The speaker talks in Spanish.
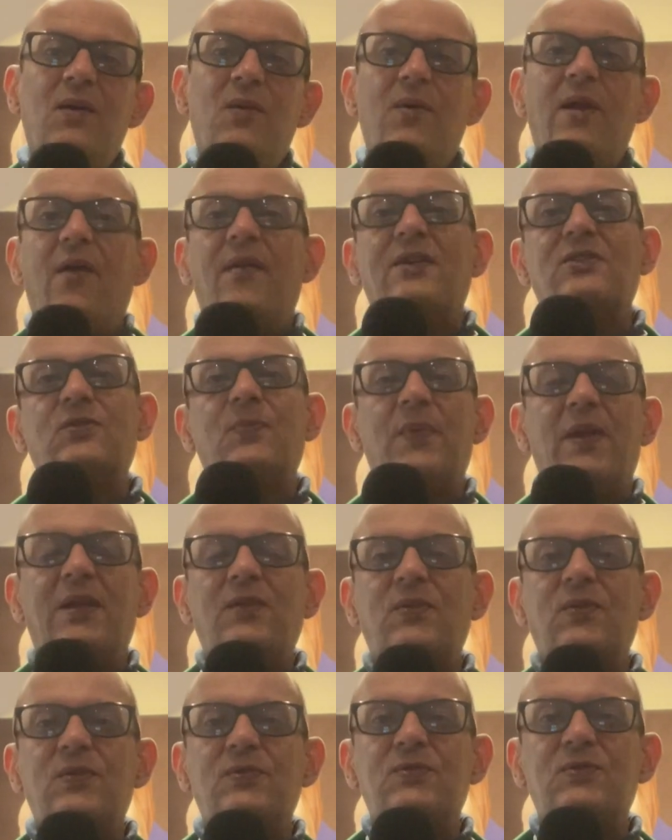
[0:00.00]
Un abrazo
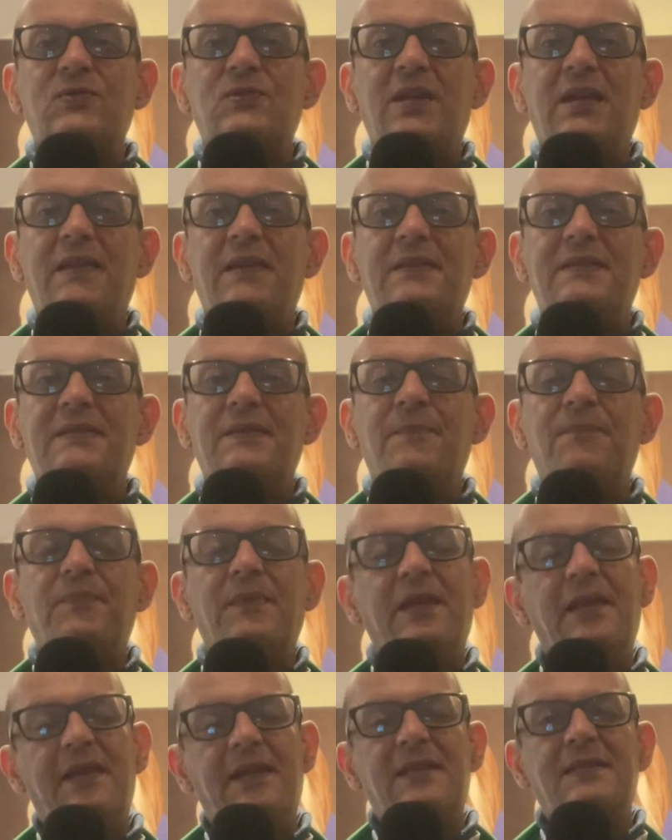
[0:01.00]
para todos ustedes
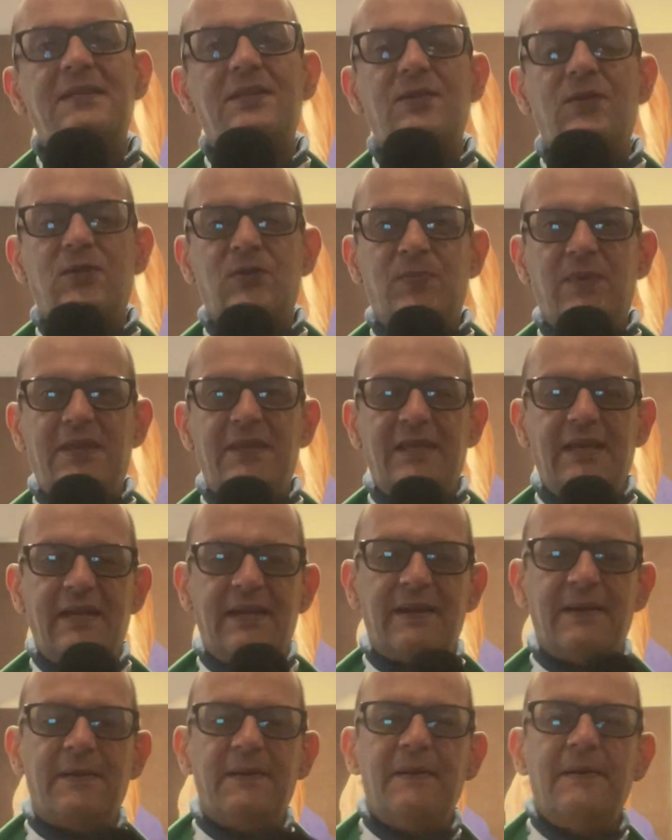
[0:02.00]
y que el Señor los bendiga.